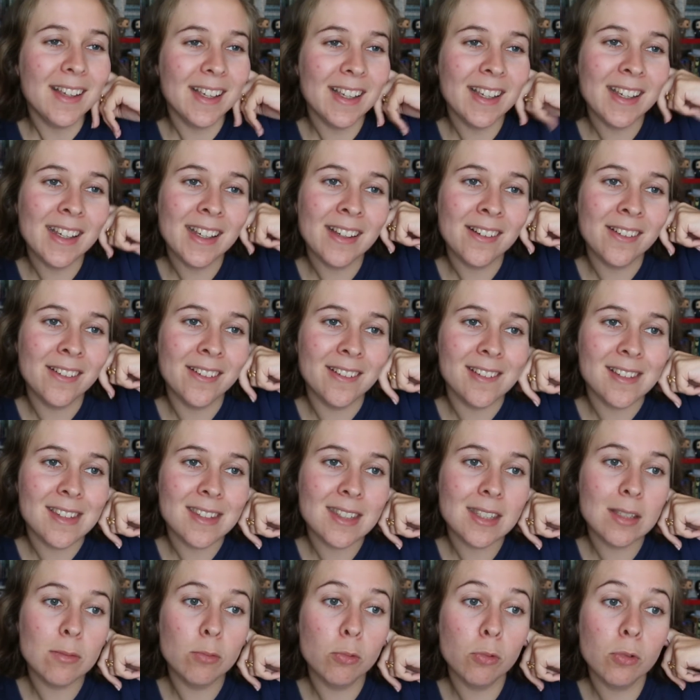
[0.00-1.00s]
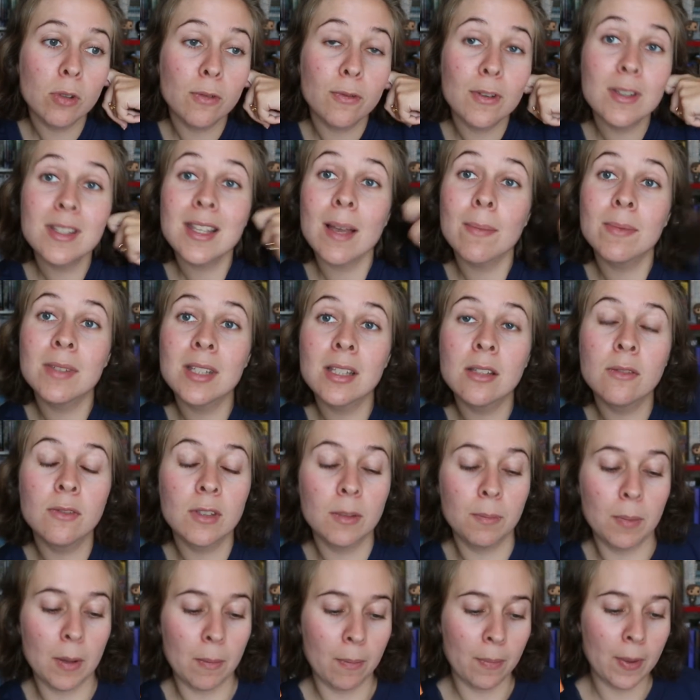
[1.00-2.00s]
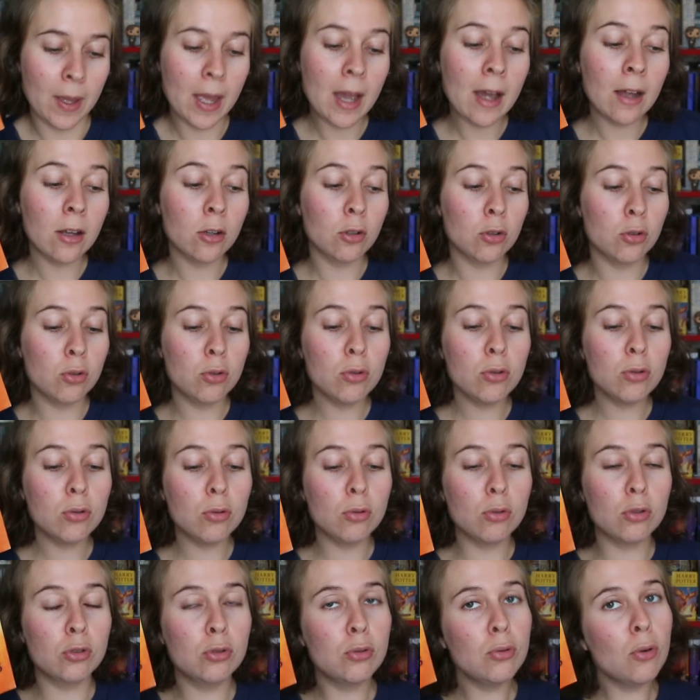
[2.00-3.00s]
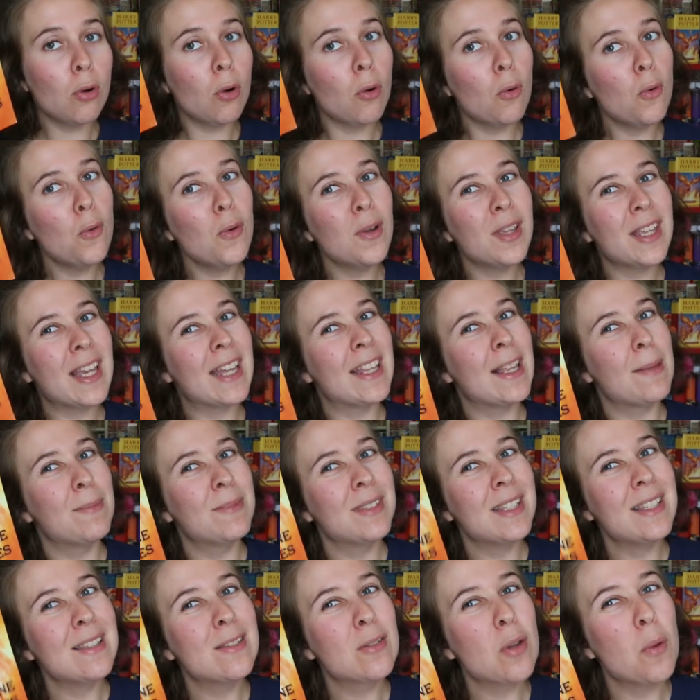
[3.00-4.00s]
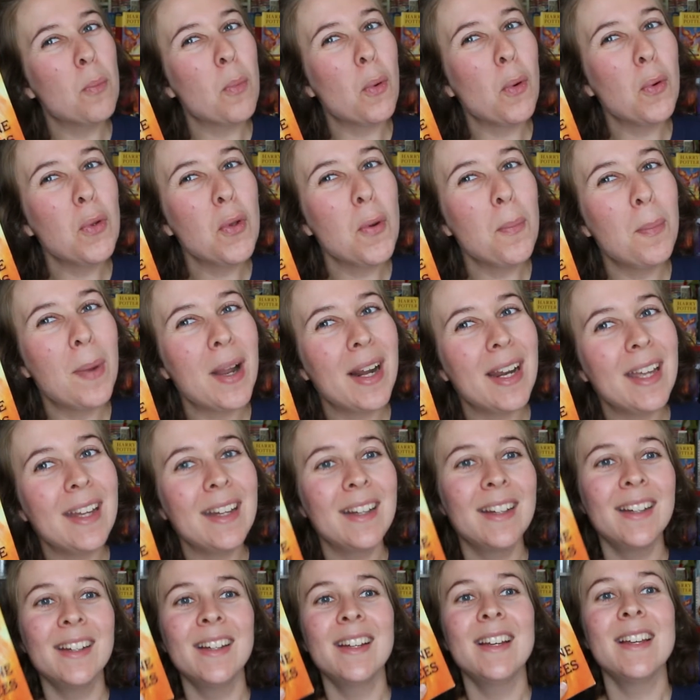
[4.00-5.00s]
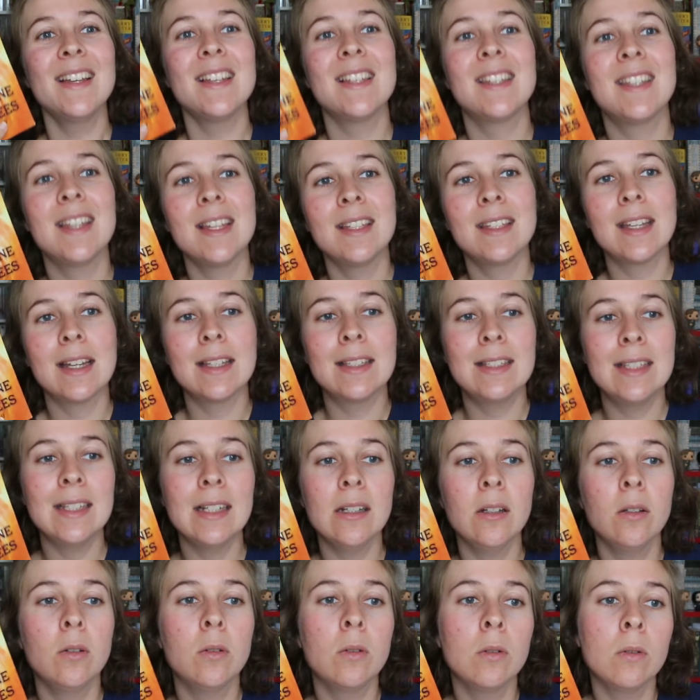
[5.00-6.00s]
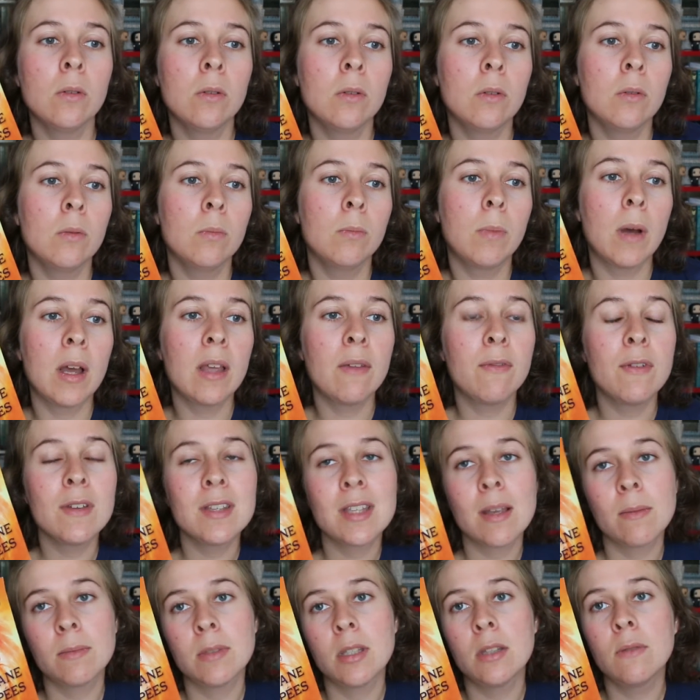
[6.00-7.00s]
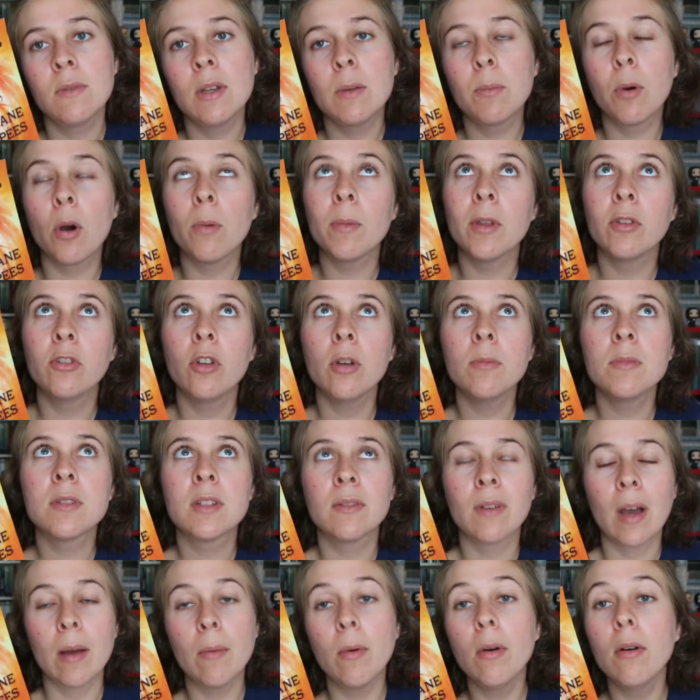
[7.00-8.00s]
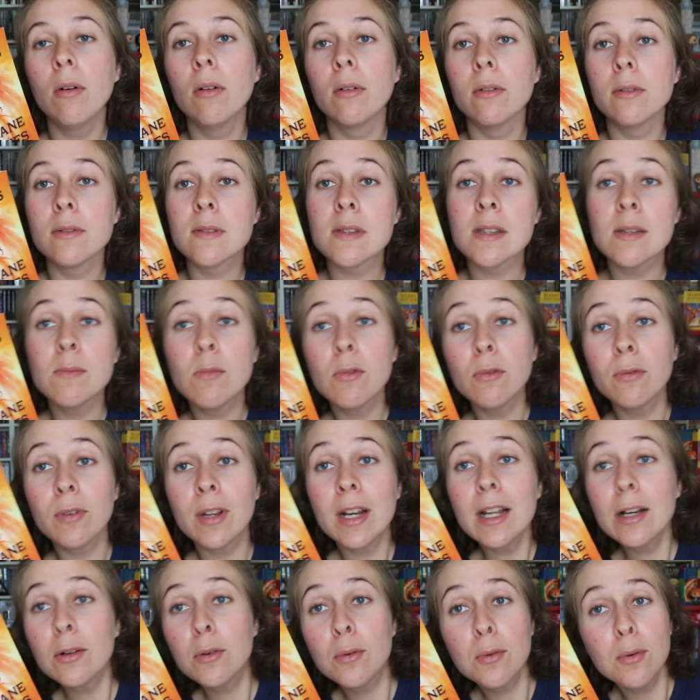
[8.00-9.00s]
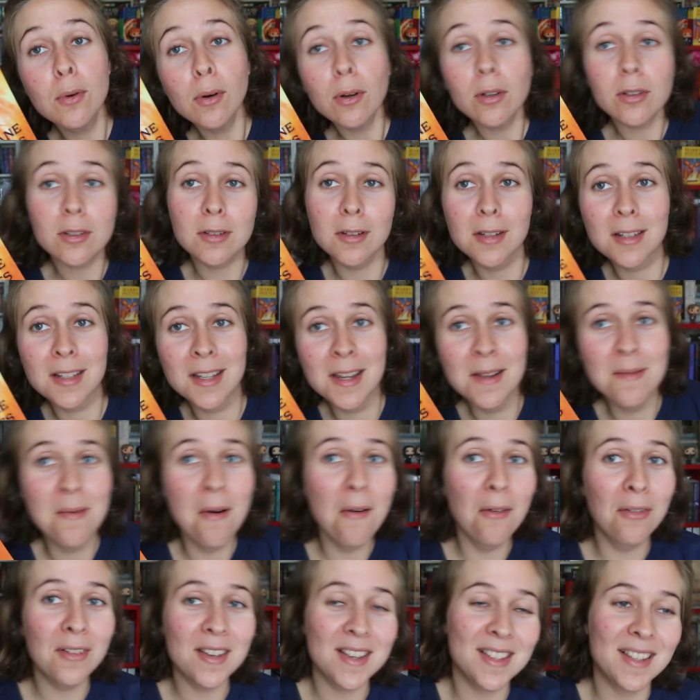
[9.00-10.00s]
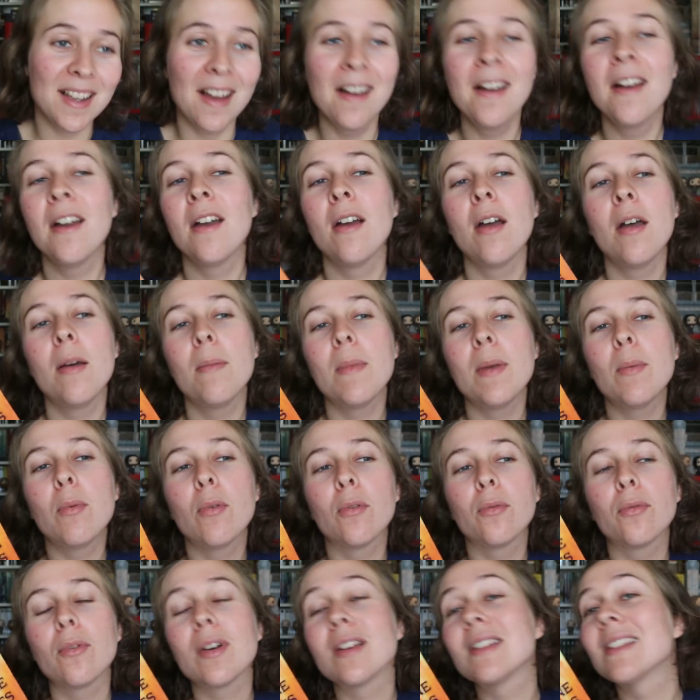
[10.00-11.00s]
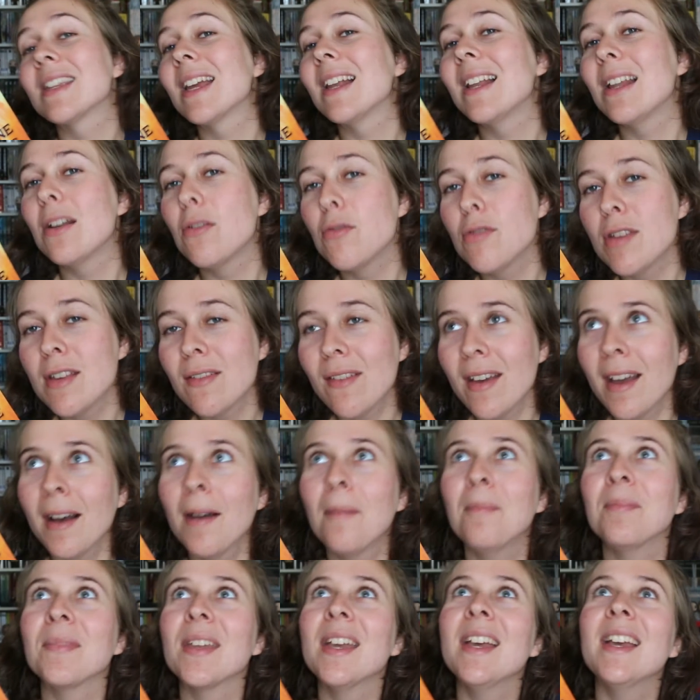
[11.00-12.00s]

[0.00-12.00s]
Et euh, Simon, il fait sa petite vie pépère jusqu'au jour où il y a des petites embrouilles au palais. C'est-à-dire que bah il fait sa petite vie. Le premier tome, c'est vraiment Simon fait les courses, Simon fait ça. Mais bon, faut installer l'univers.